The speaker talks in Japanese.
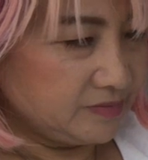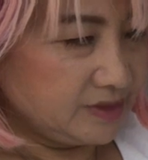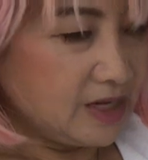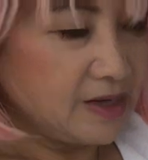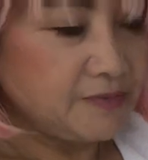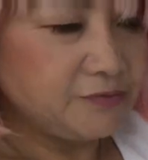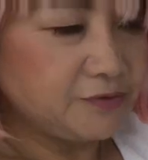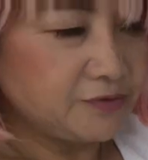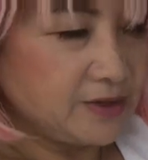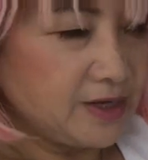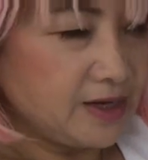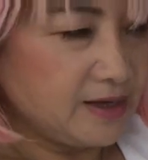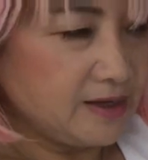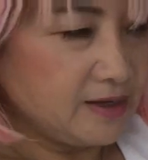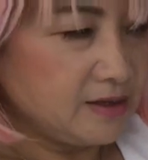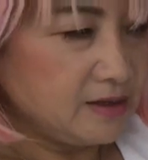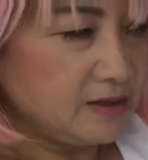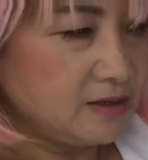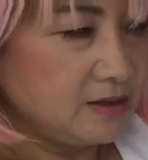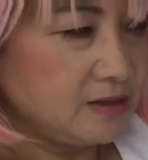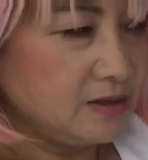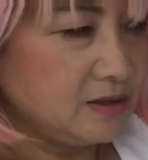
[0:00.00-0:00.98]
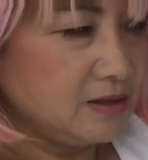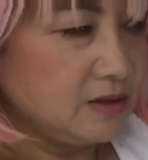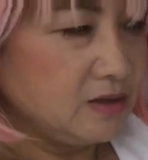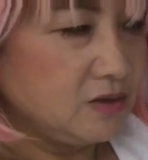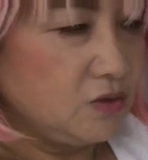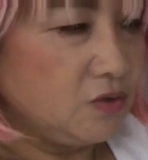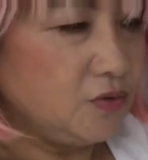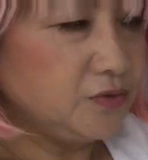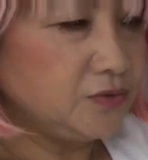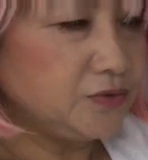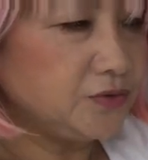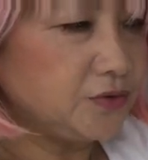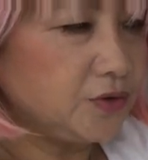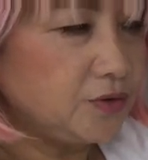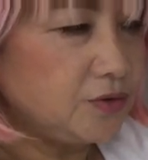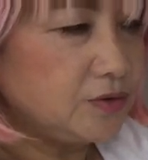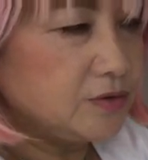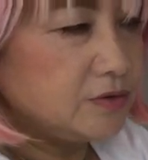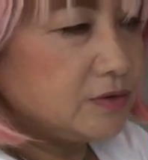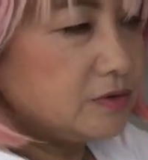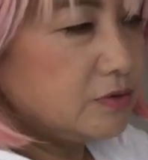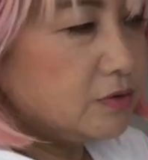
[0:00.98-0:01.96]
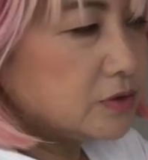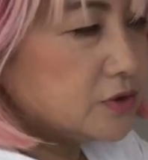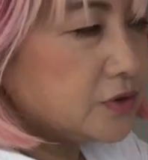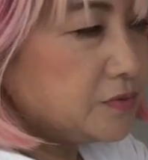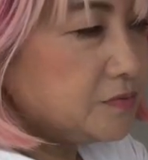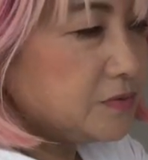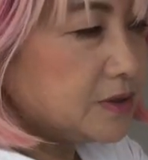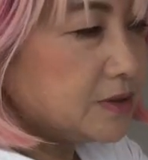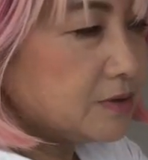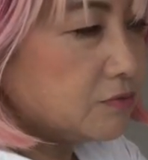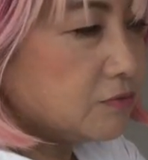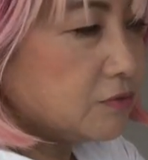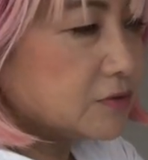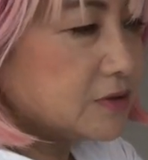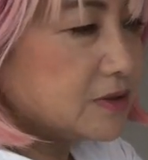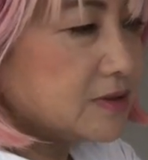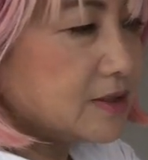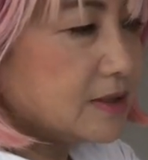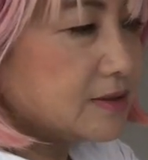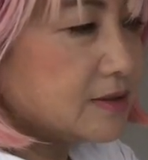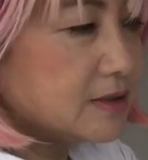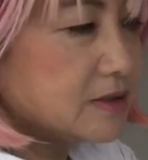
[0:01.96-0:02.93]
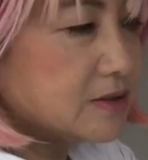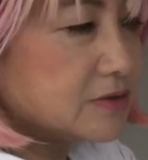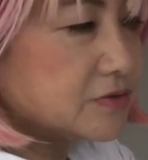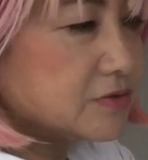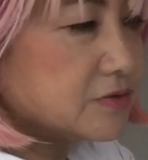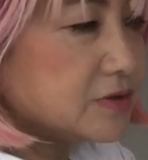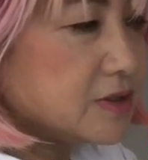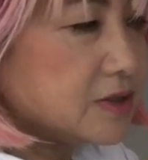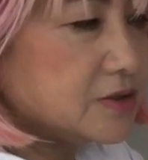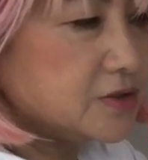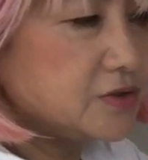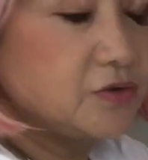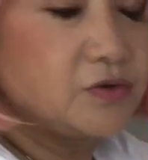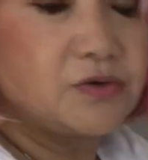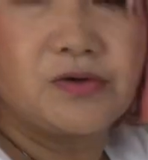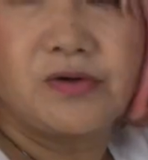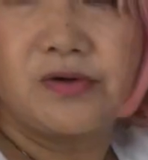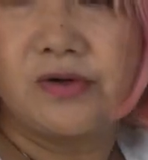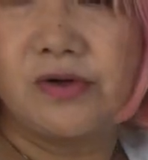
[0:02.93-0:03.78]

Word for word: でもね本当の望みってこっちだったりするんですよ